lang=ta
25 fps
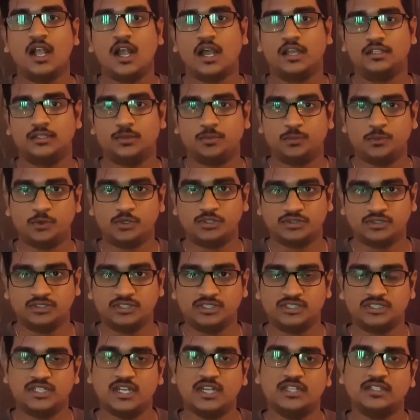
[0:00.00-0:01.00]
அந்த போஸ்ட்
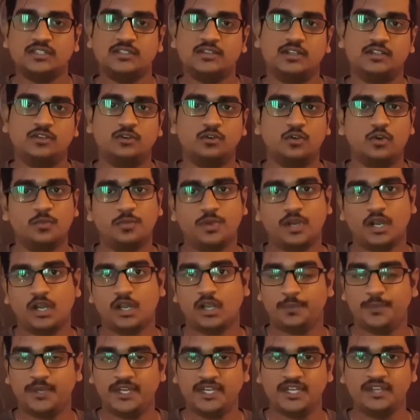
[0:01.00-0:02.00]
வந்துச்சுன்னா அந்த குரூப்பில்
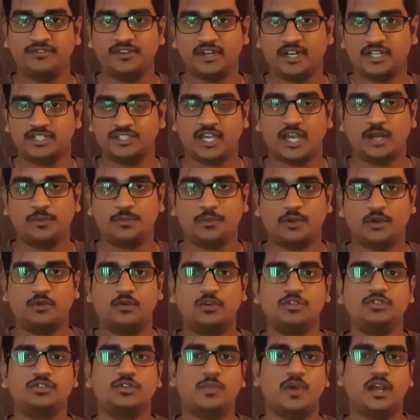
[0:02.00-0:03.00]
நாங்கள் பிடிஎஃப் எல்லாம் ஷேர்
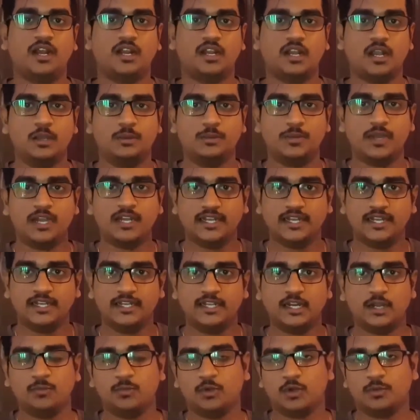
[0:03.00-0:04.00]
பண்ணுவோம் ஸோ மறக்காமல்
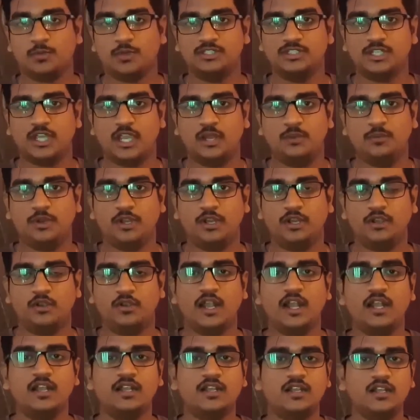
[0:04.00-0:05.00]
டெலிகிராம் குரூப்பில் ஜாயின்
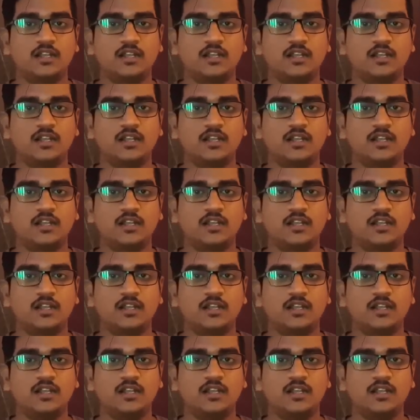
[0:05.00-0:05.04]
பண்ணிக்கோங்க